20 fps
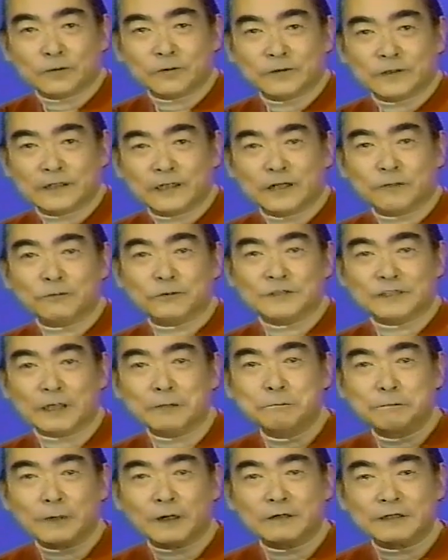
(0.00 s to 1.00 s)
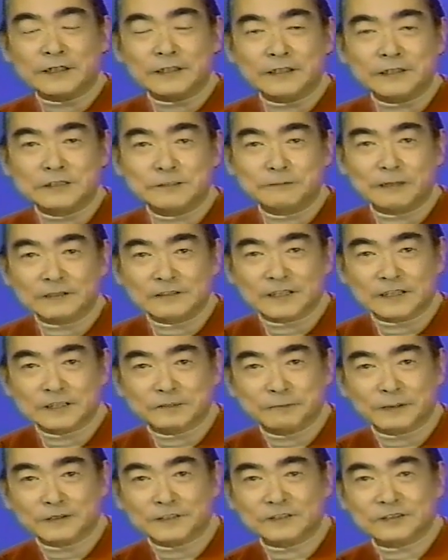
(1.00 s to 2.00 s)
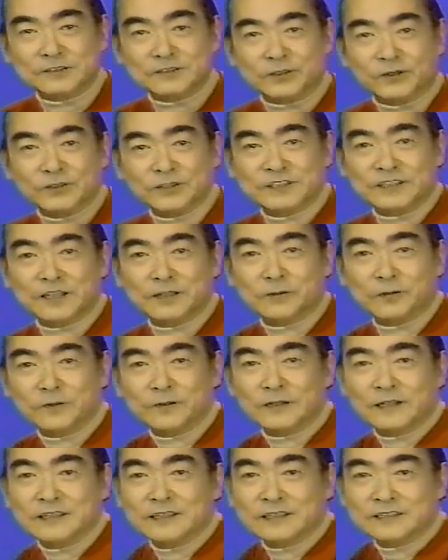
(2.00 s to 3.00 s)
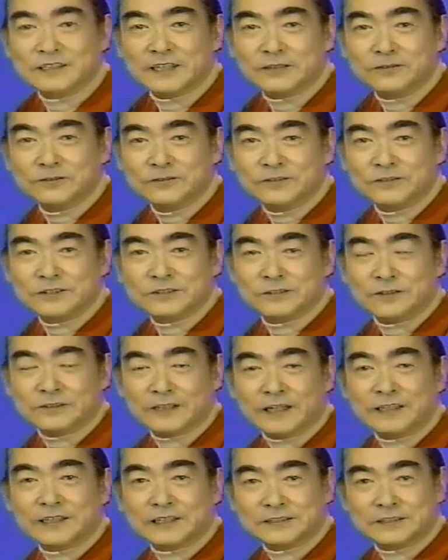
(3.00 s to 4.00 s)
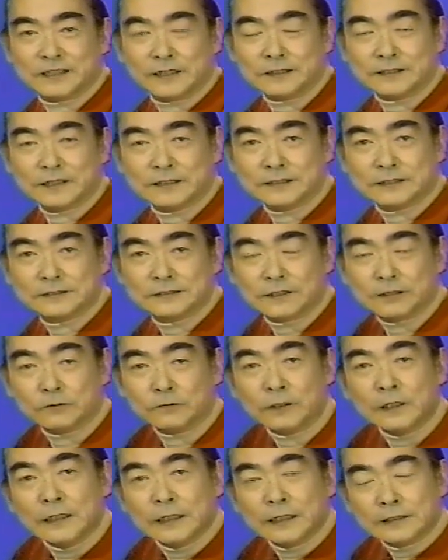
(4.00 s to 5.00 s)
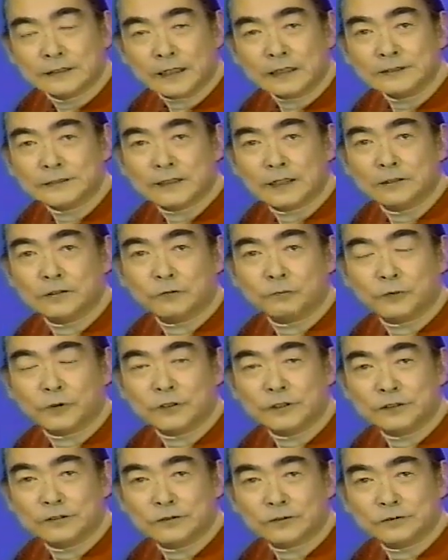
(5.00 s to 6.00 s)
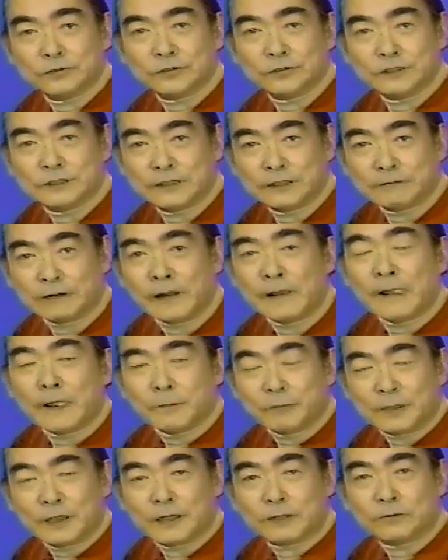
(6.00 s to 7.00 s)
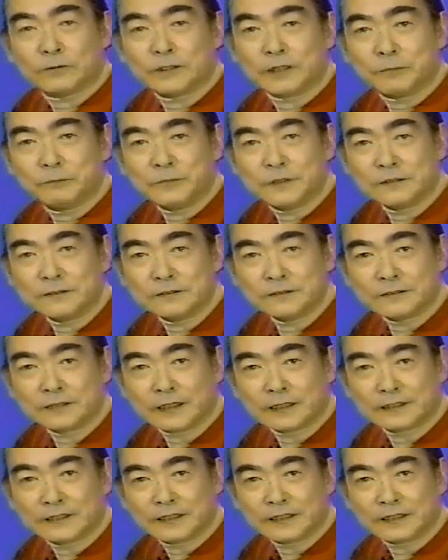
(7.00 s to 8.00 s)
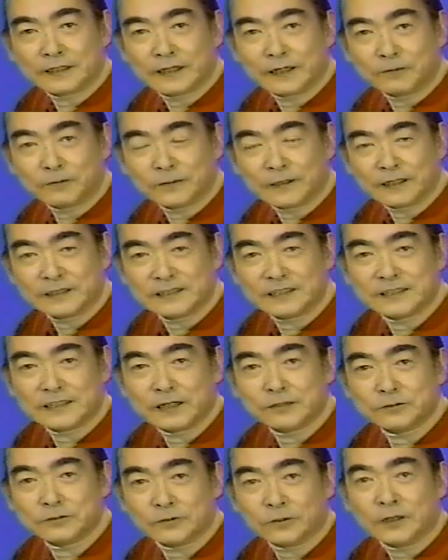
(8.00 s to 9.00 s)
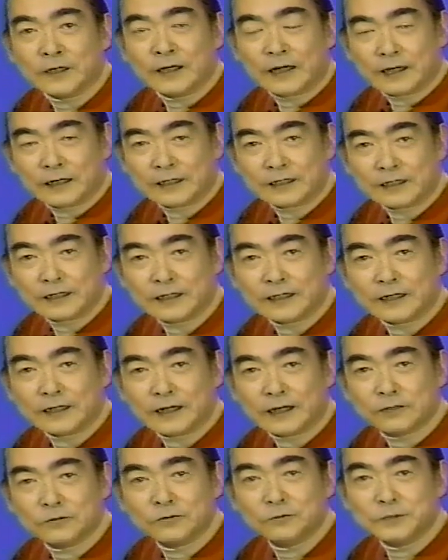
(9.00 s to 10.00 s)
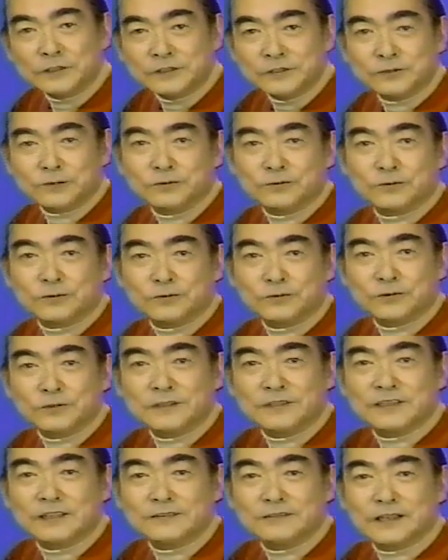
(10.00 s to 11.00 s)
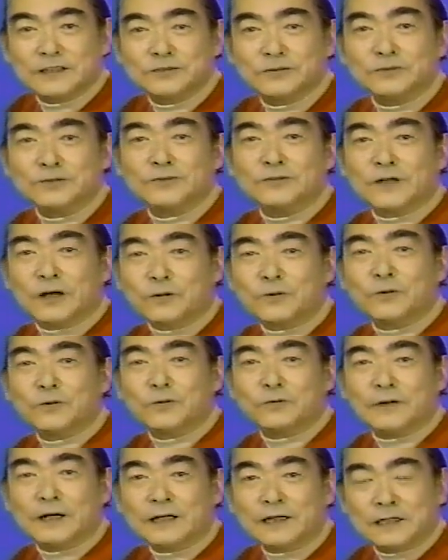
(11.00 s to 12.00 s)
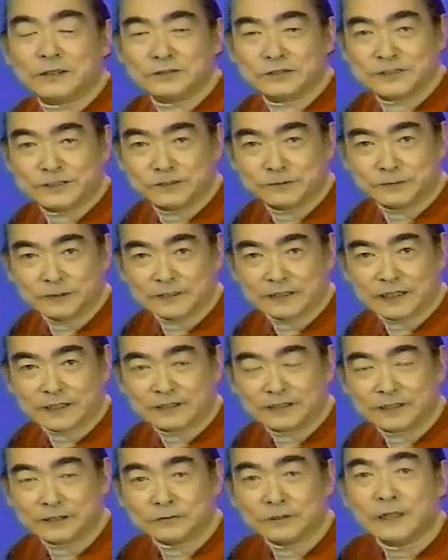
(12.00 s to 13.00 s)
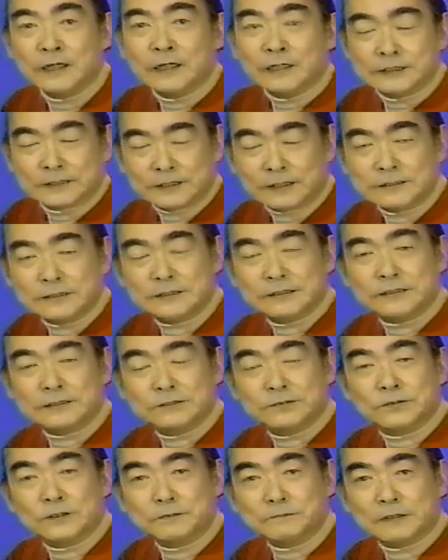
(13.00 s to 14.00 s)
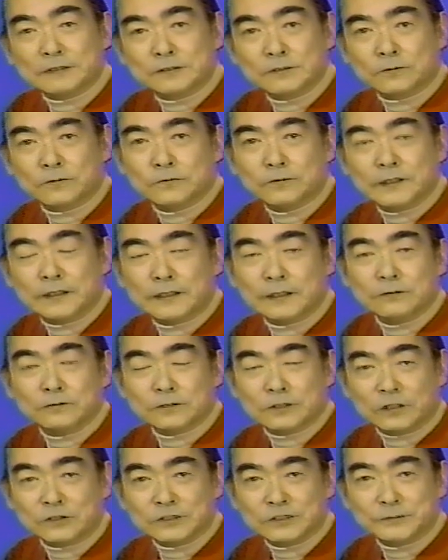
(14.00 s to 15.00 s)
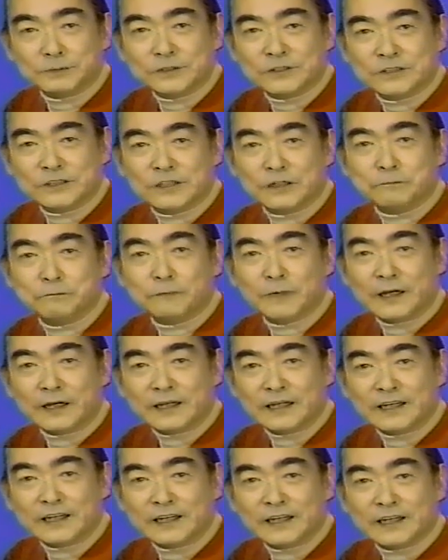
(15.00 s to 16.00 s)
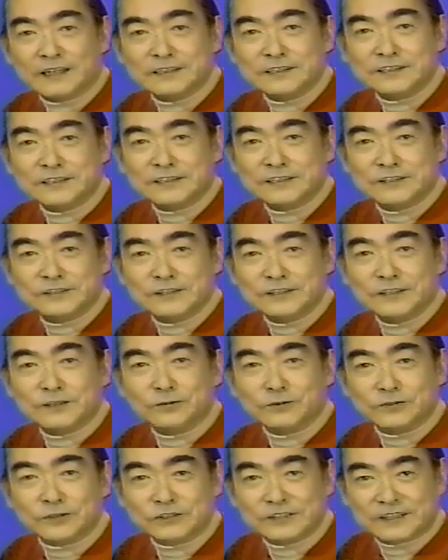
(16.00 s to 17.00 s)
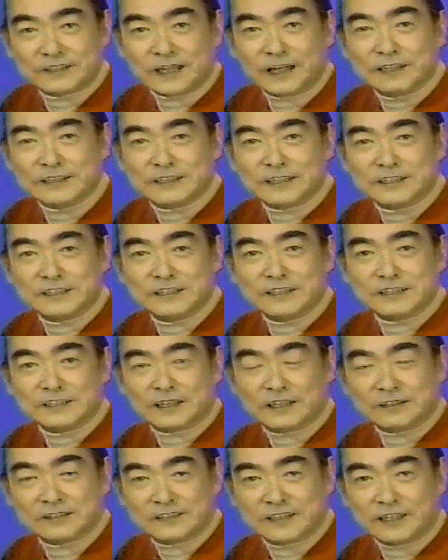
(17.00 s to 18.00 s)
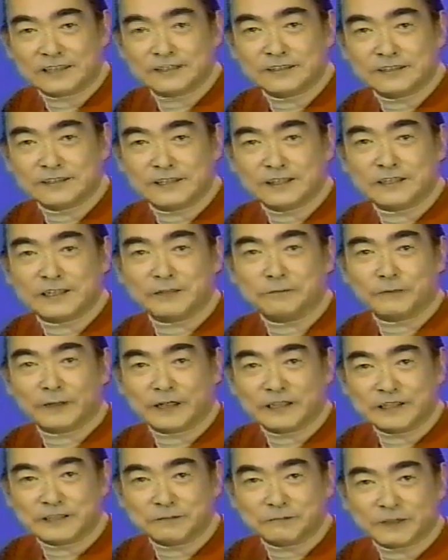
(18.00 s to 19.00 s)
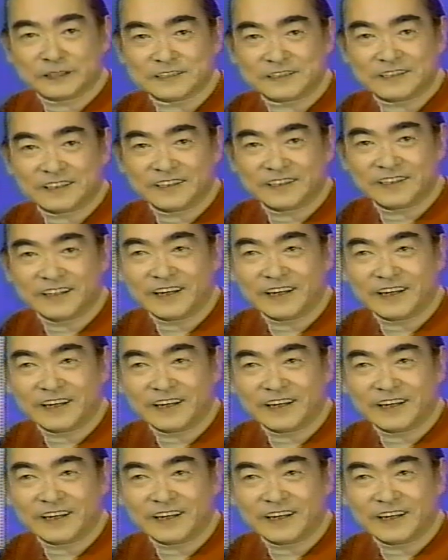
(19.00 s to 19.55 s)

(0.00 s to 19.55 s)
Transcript: この映画も全般が行き詰まるサスペンスそして後半がチャック・ノリスの大活劇なんですけれども第3のポイントとしてはまあこれは見る方が覧になると母あの民族のことを言ってるなというのがこうこう分かる仕組みになってるしかし実を言いますとこの映画のお楽しみっていうのはまあ実にこのスターたちがたくさん出てまいりまして